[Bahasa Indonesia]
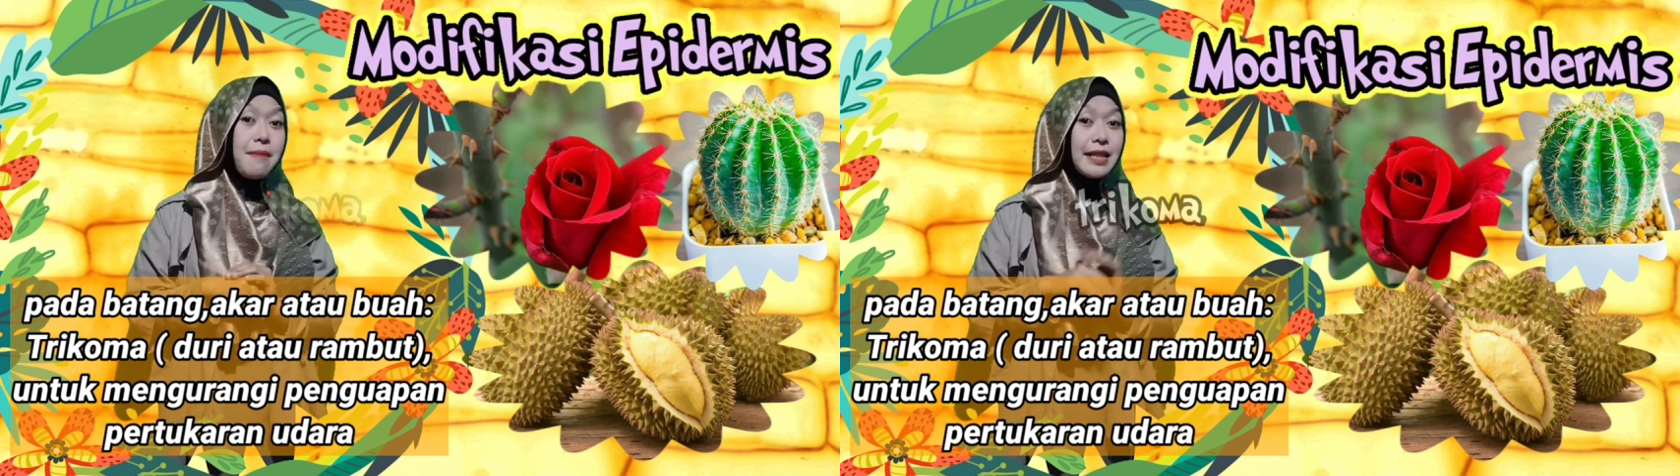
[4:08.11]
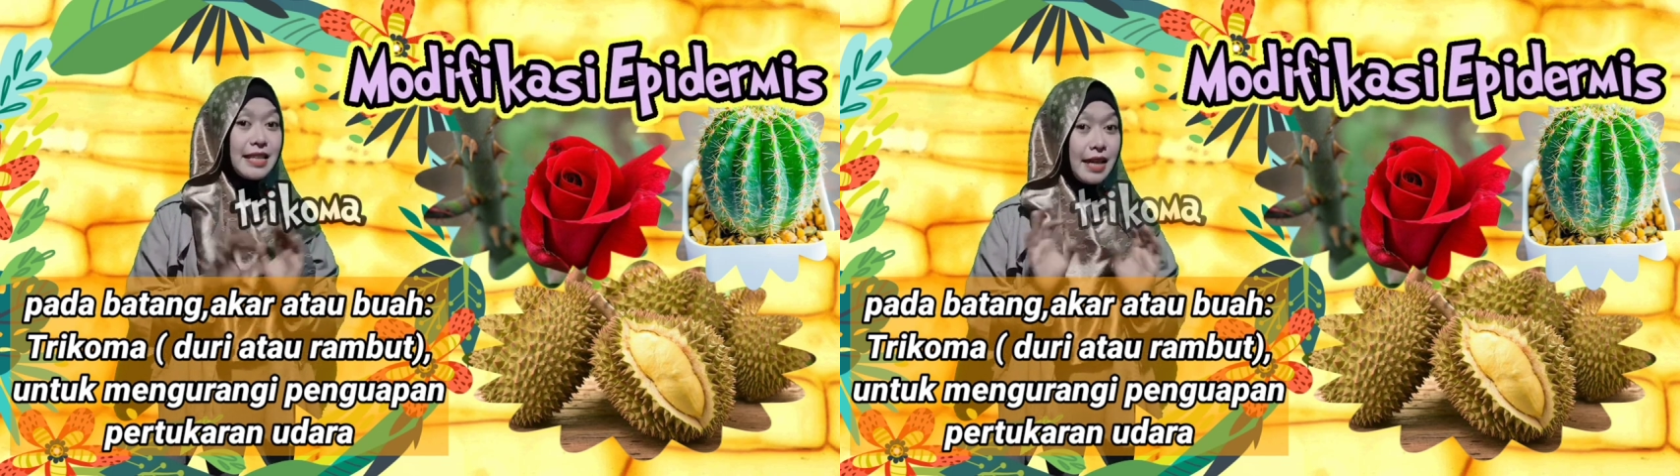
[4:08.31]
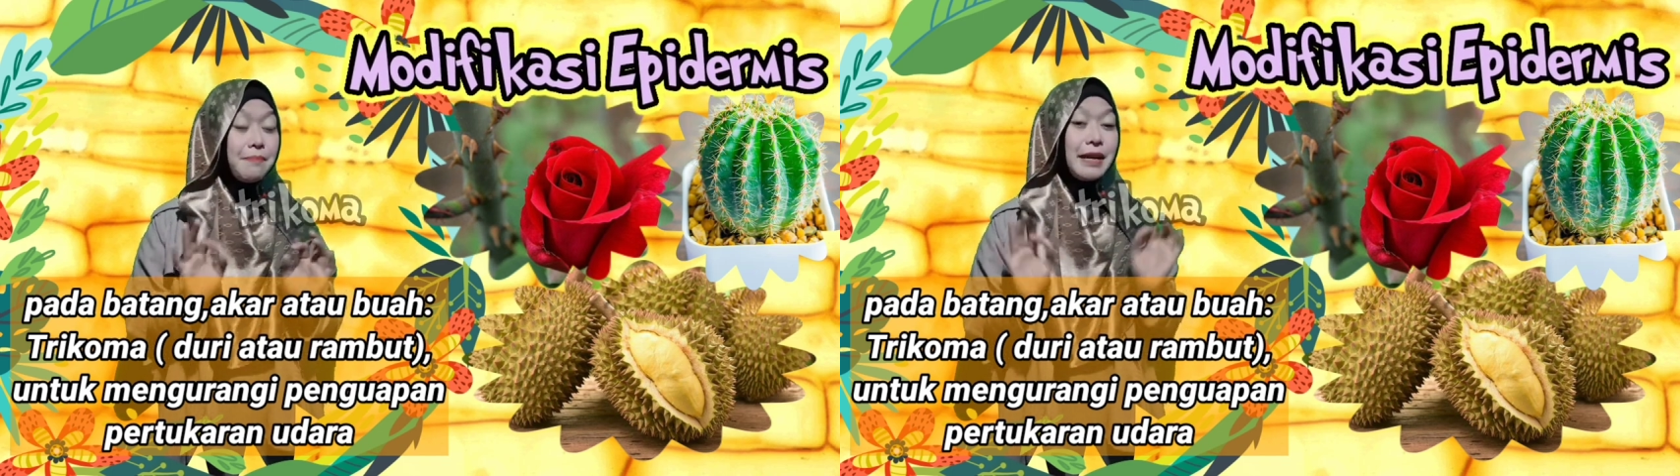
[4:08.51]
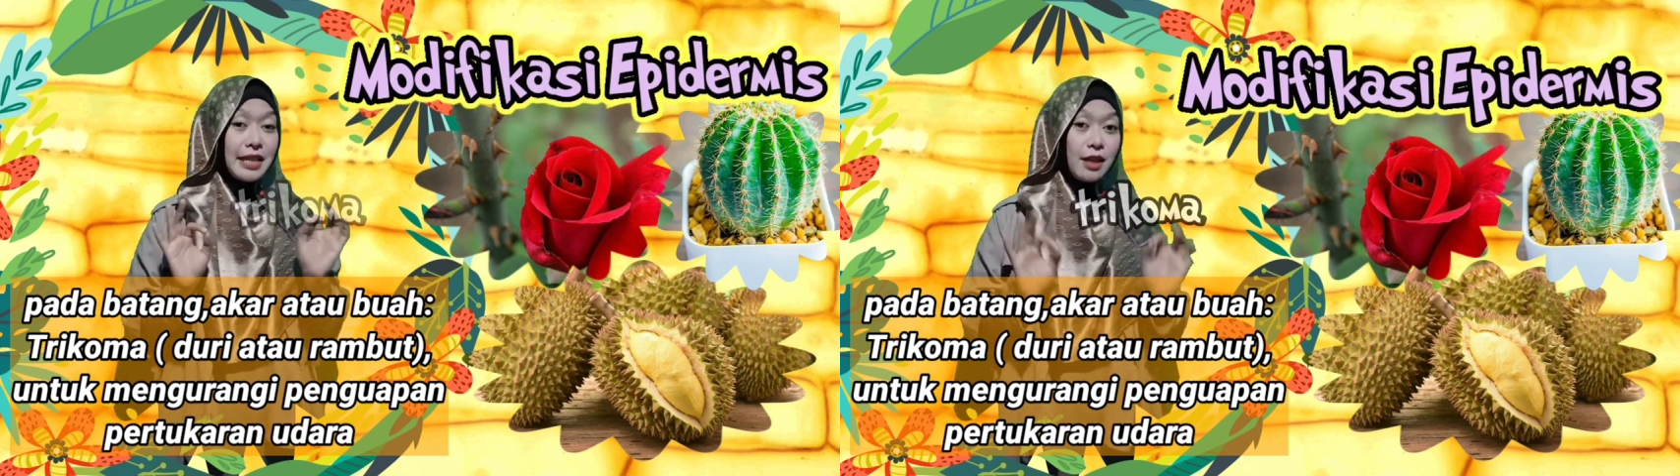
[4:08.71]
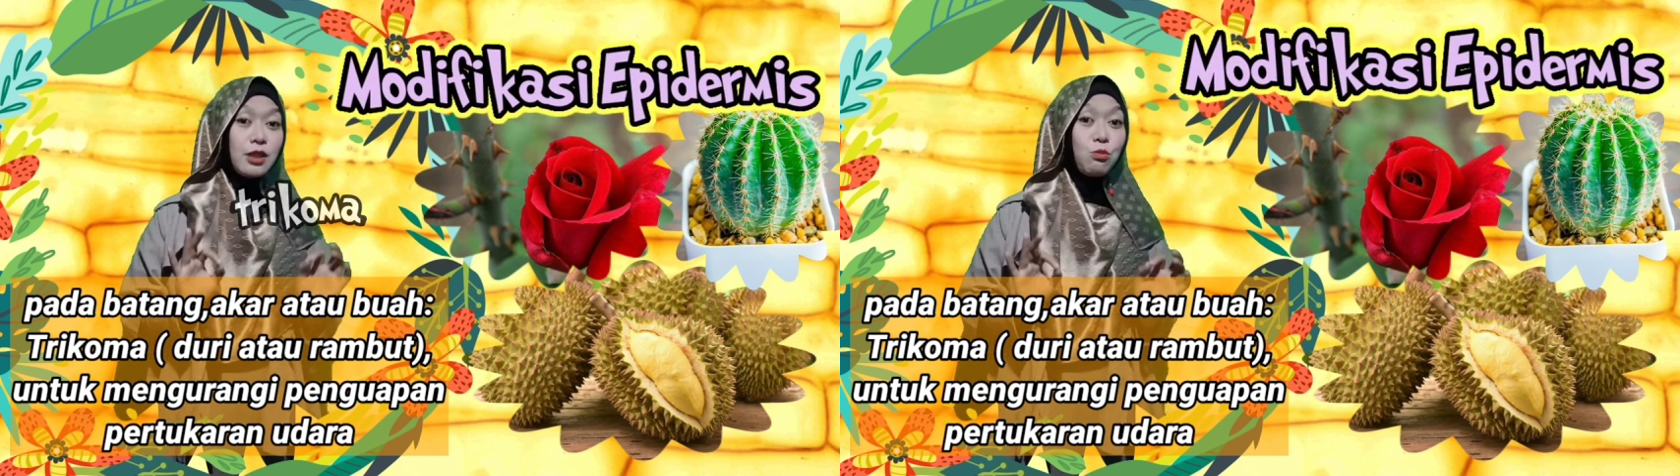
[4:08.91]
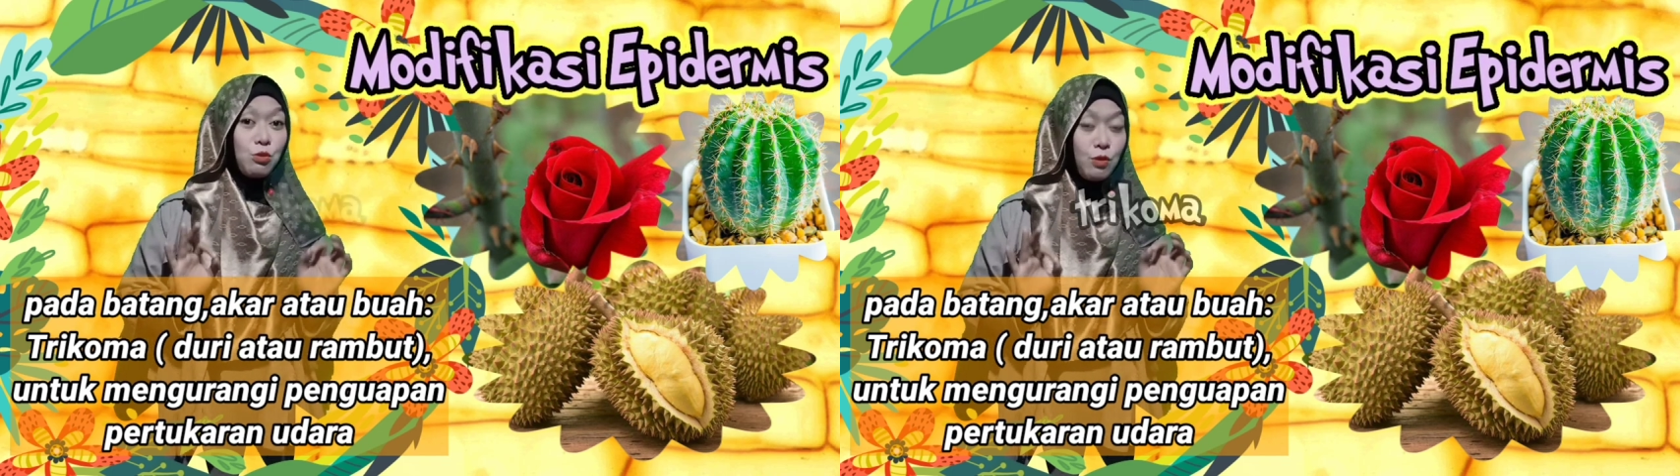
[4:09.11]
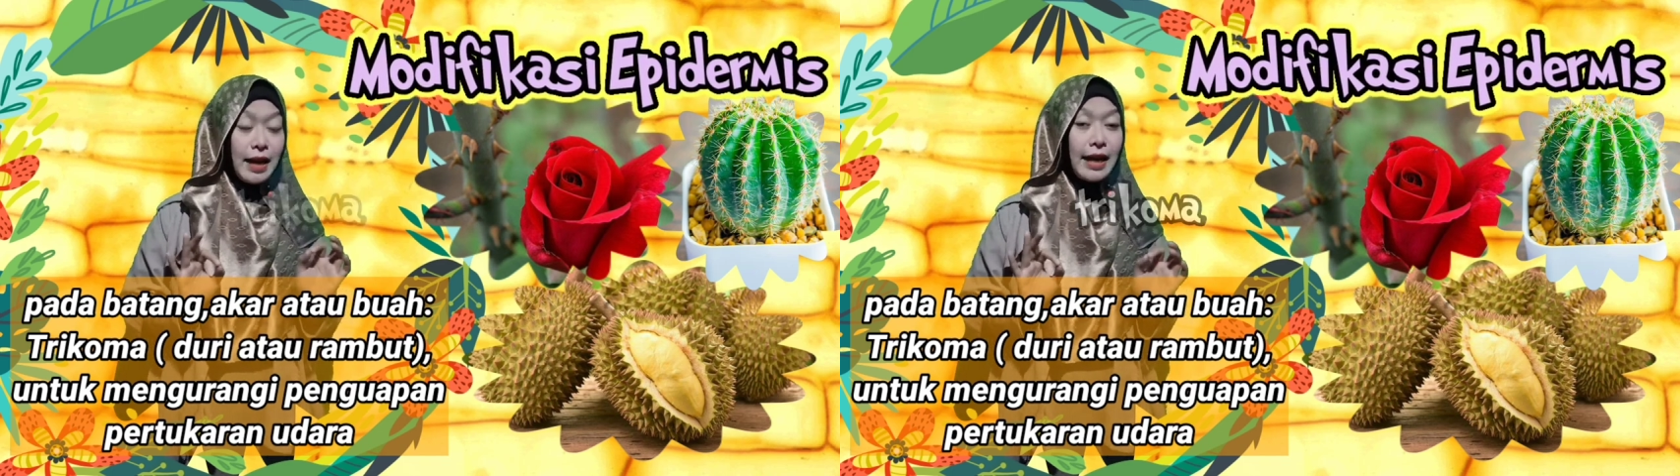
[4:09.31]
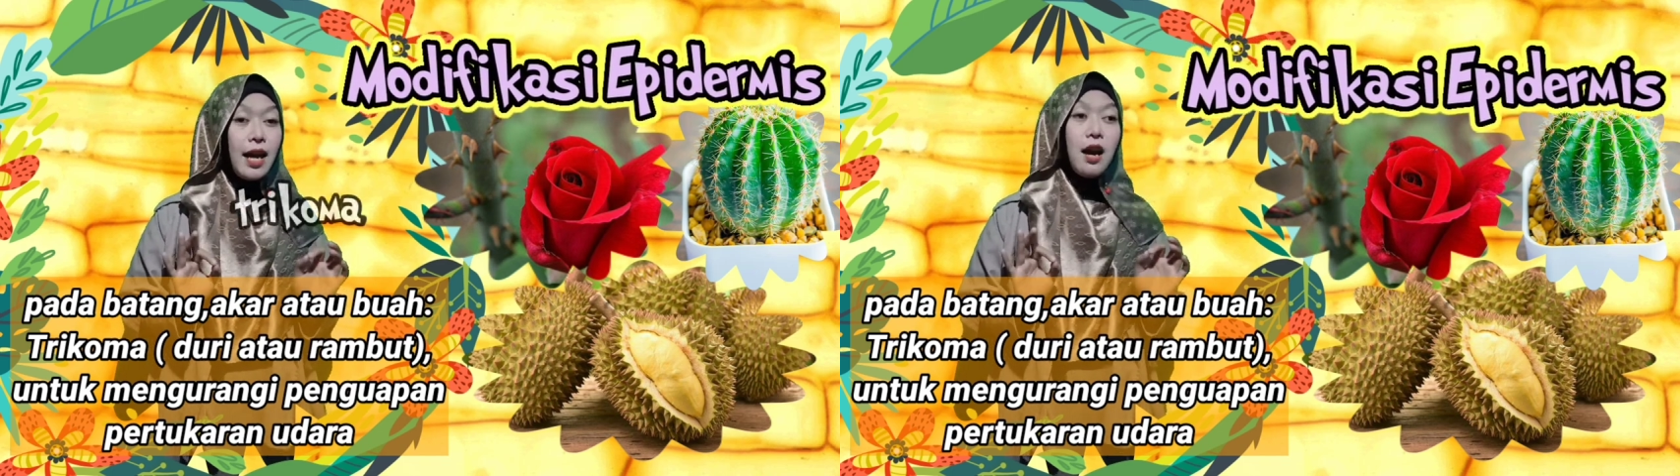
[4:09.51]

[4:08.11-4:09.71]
bagian-bagian tumbuhan.